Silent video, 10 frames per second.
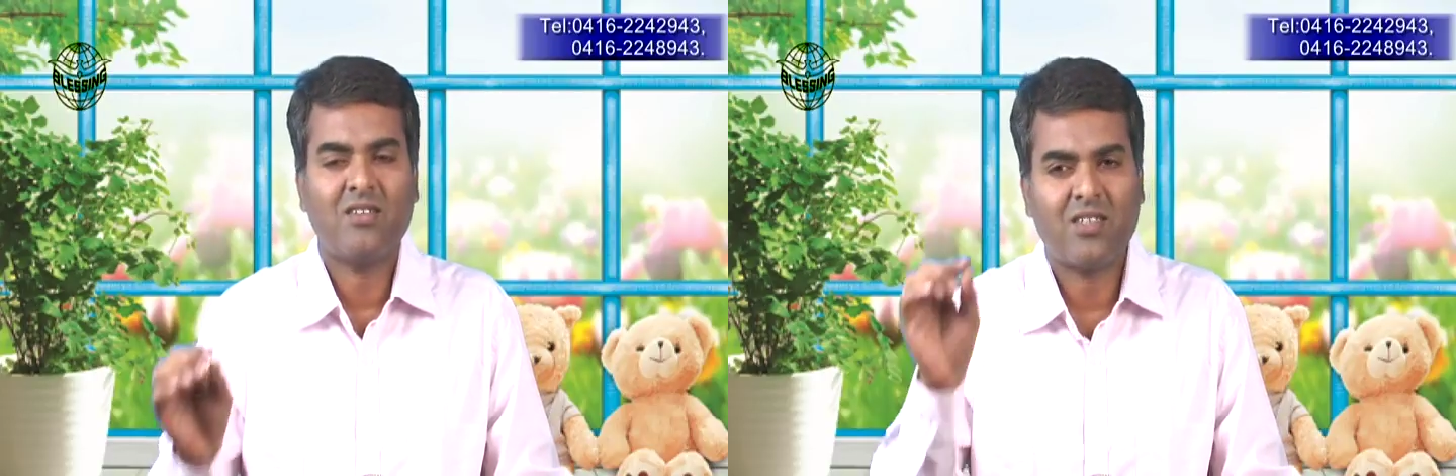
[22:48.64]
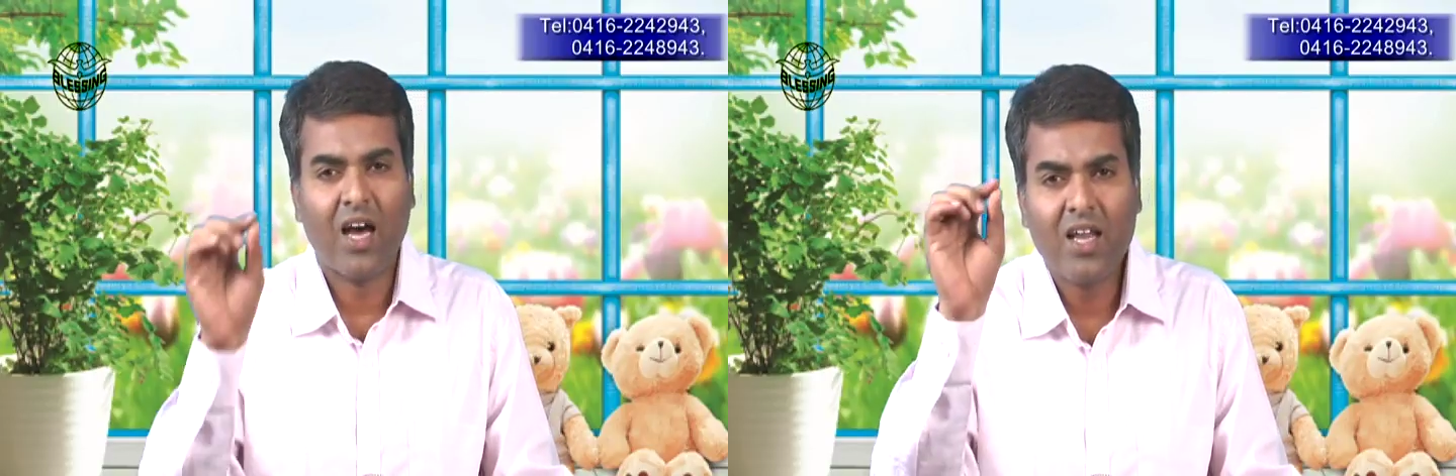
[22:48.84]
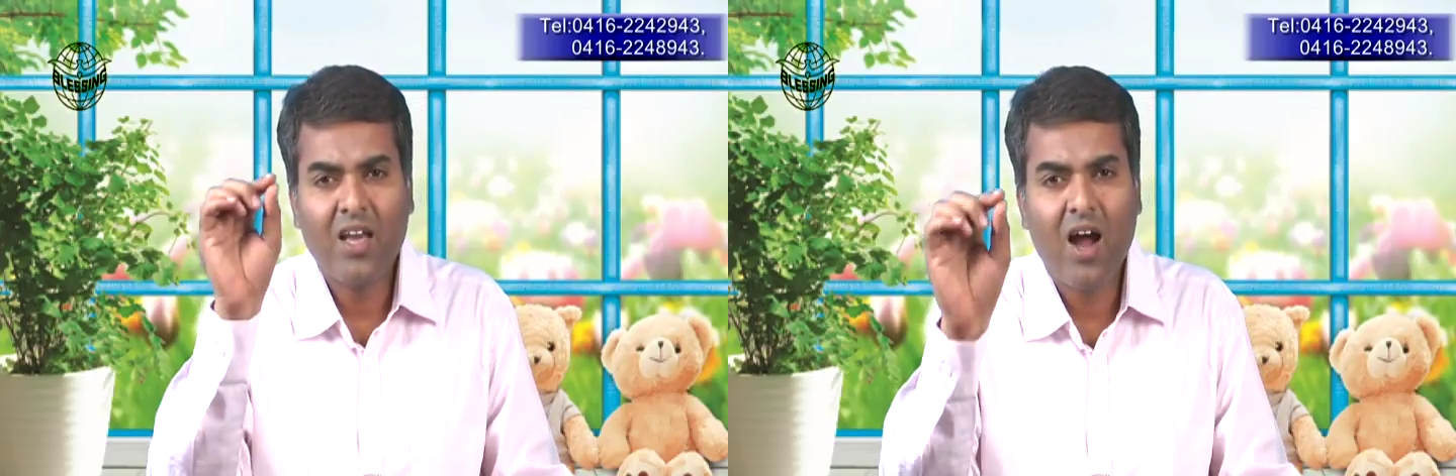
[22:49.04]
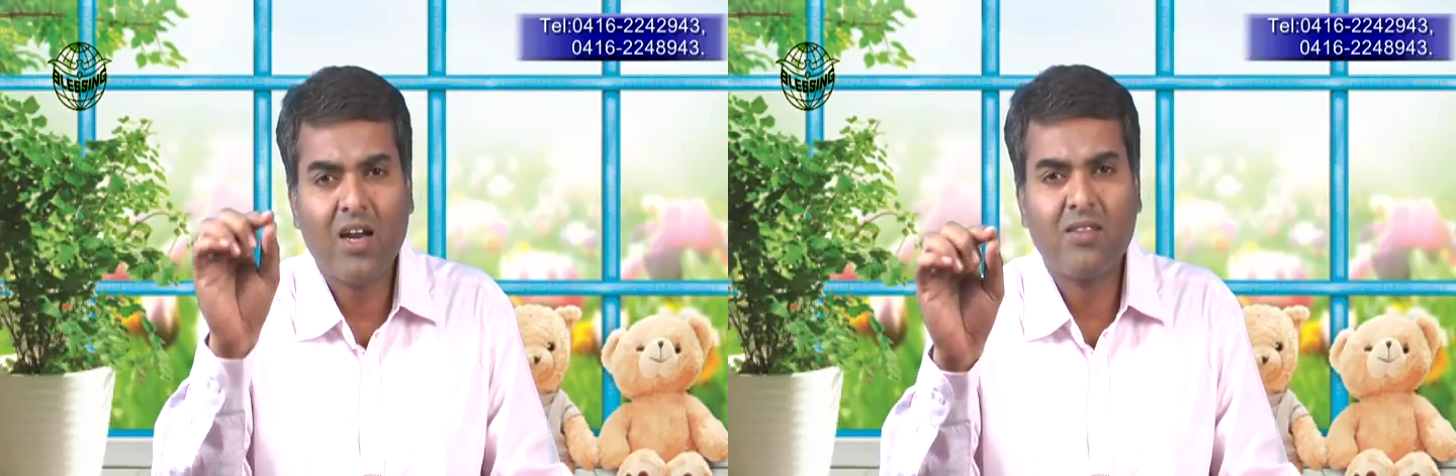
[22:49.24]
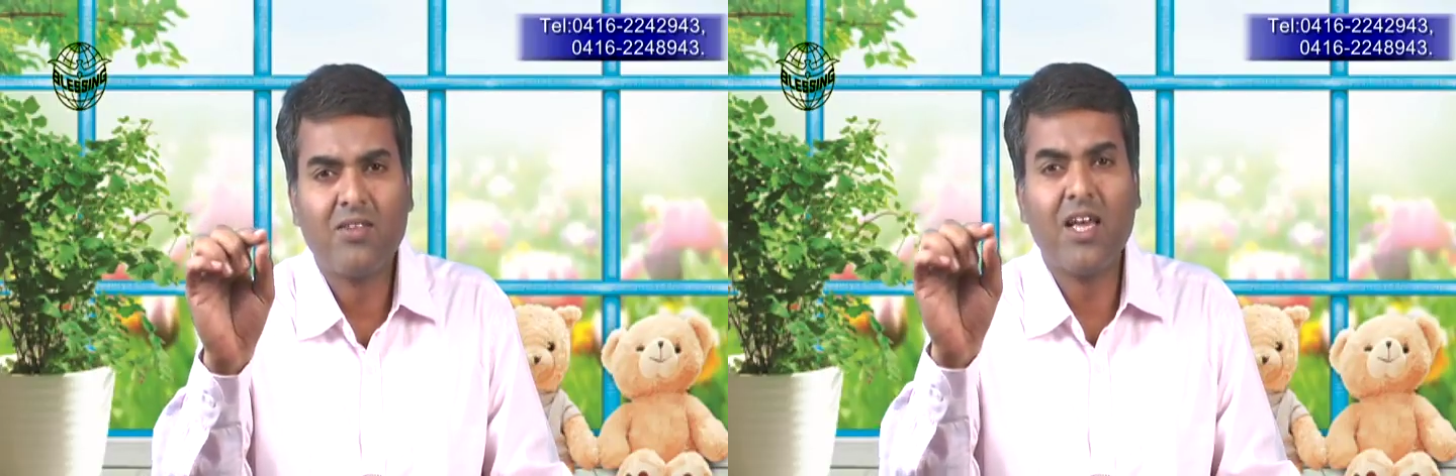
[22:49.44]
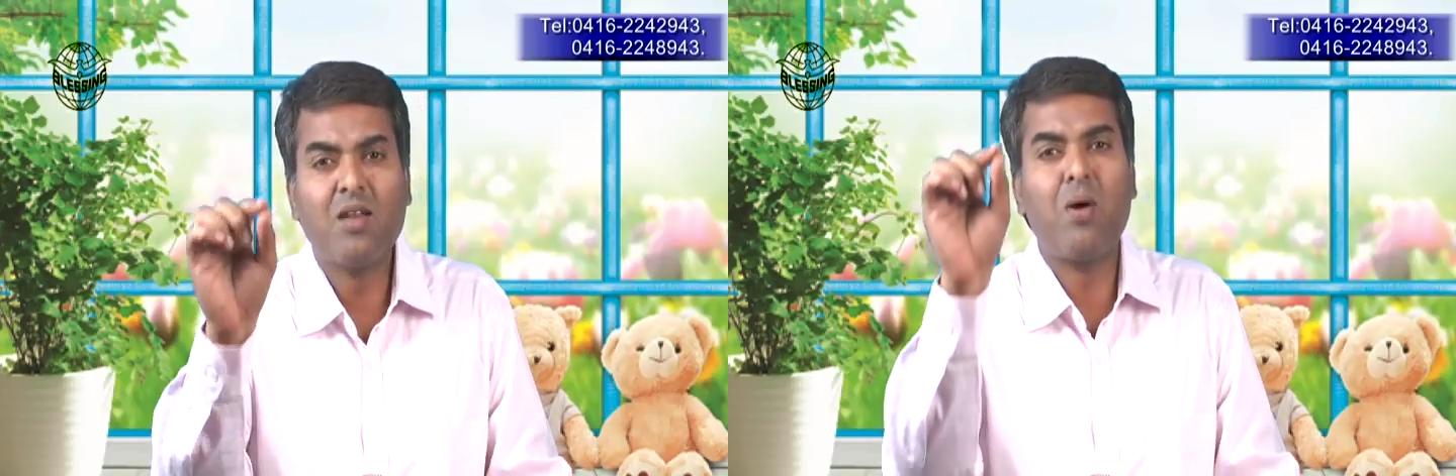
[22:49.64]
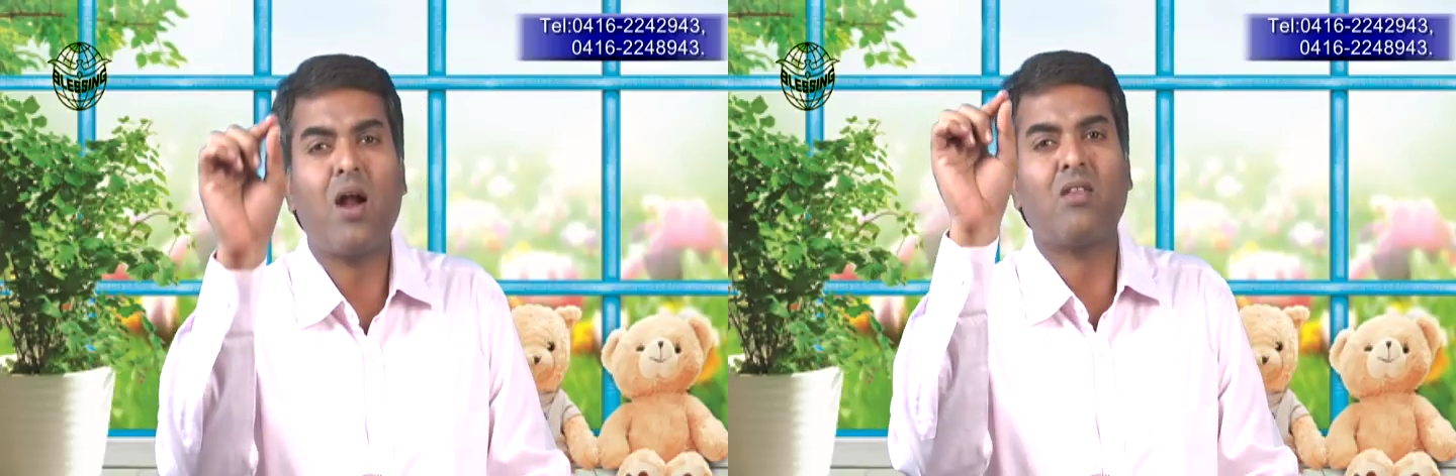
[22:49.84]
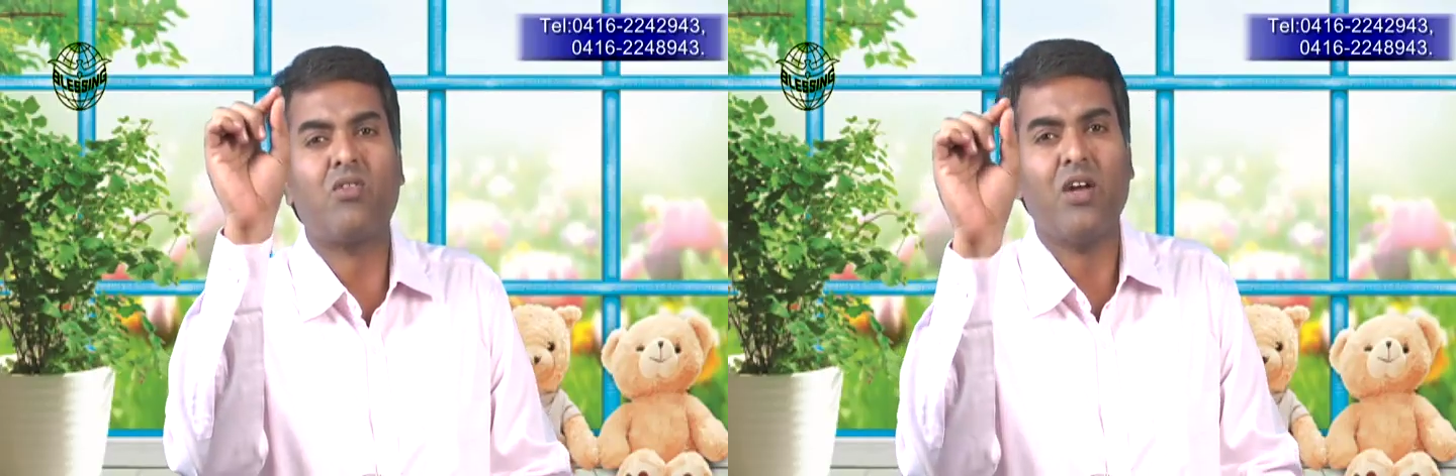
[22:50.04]
சரியான
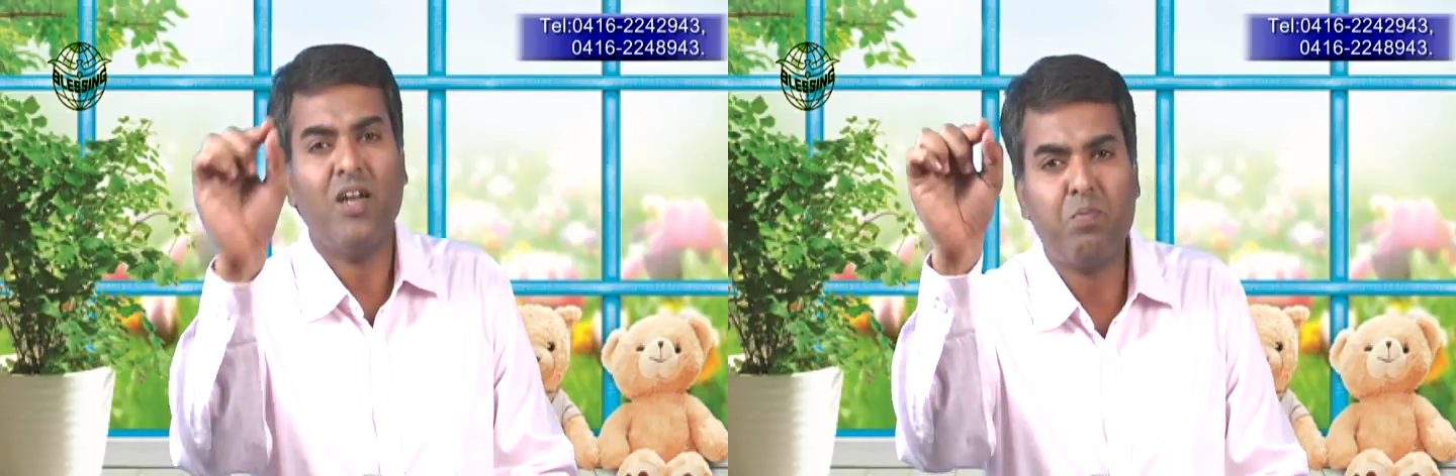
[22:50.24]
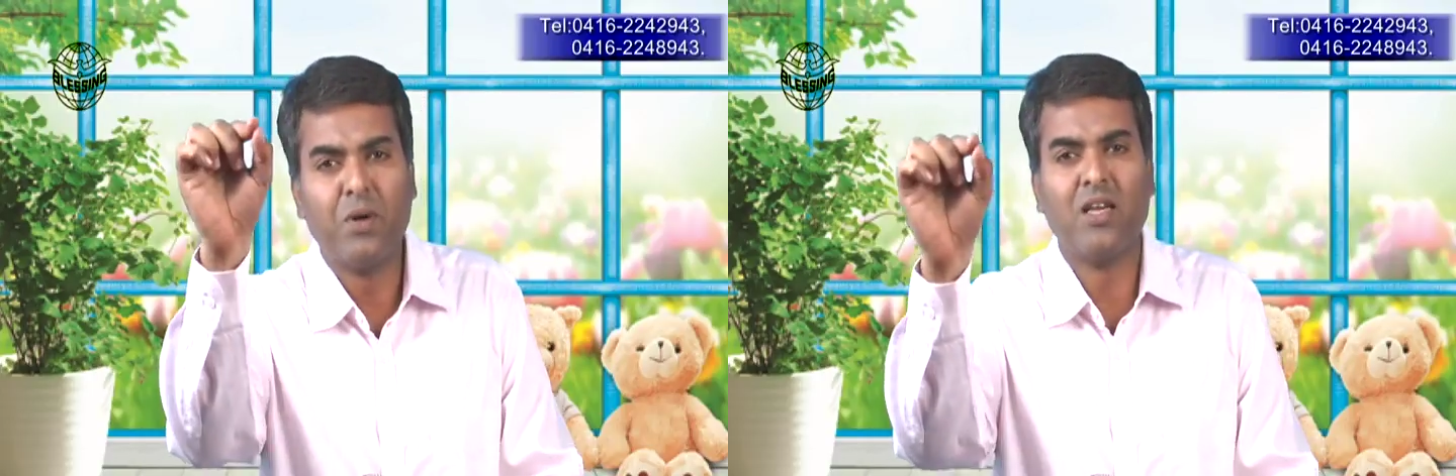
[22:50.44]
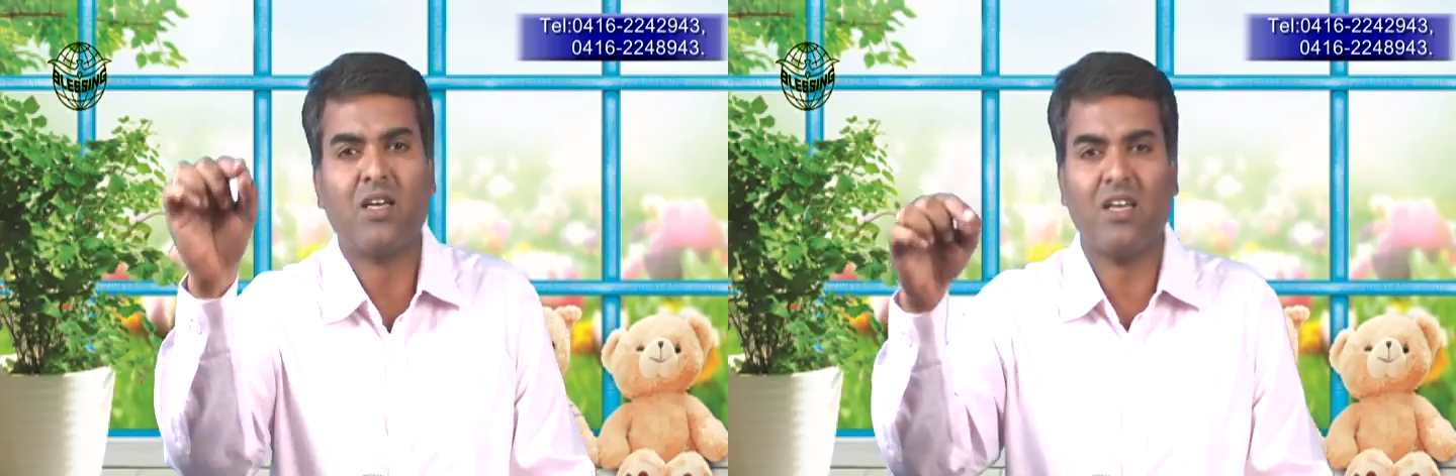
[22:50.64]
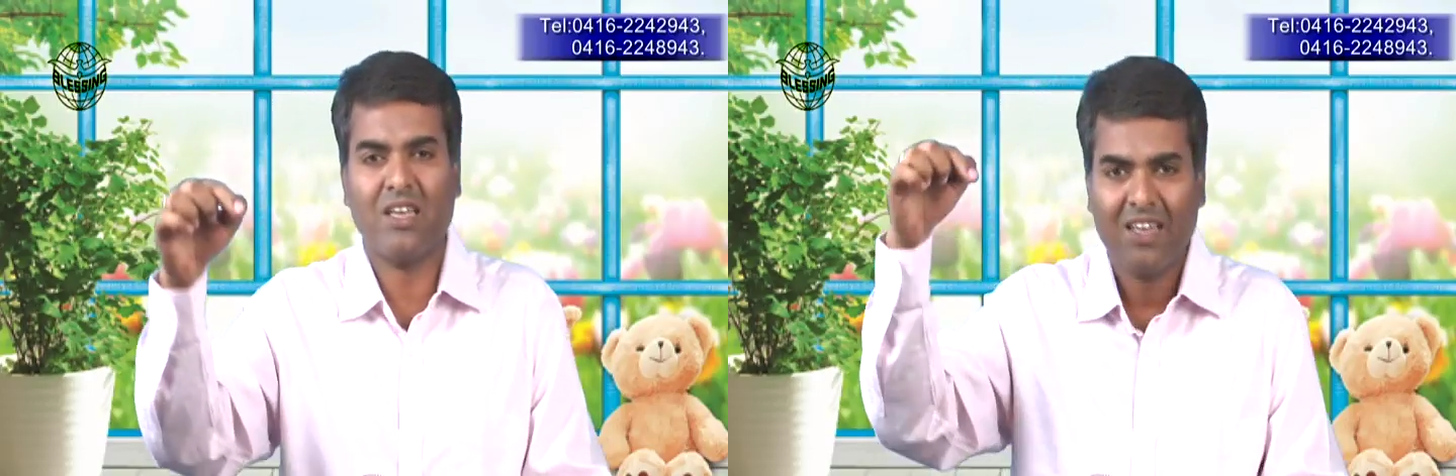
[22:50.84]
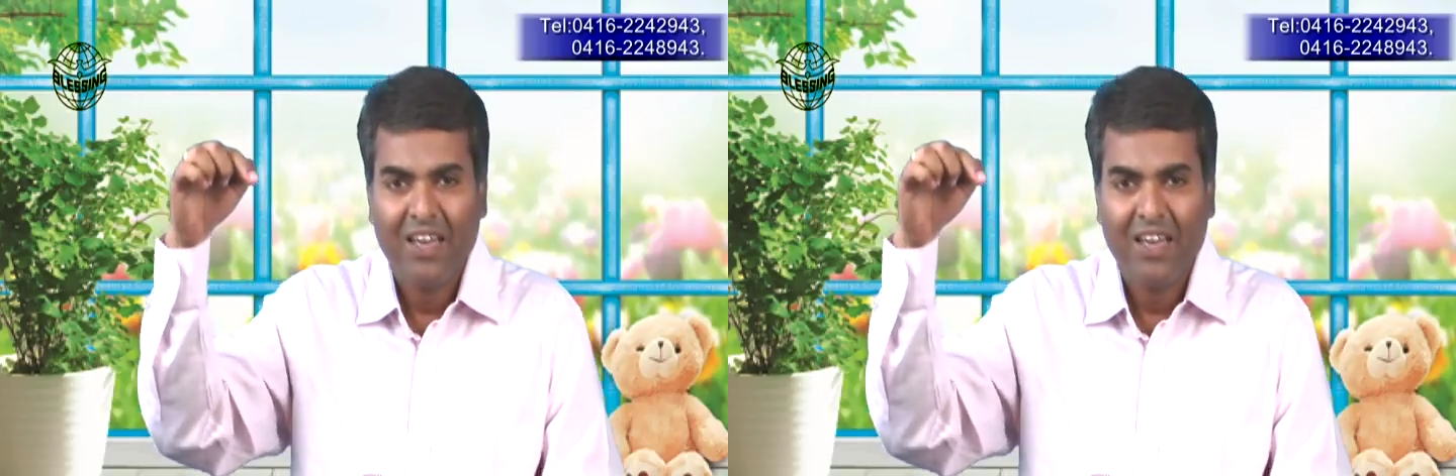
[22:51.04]
தீர்மானத்தை எடுப்பதற்கு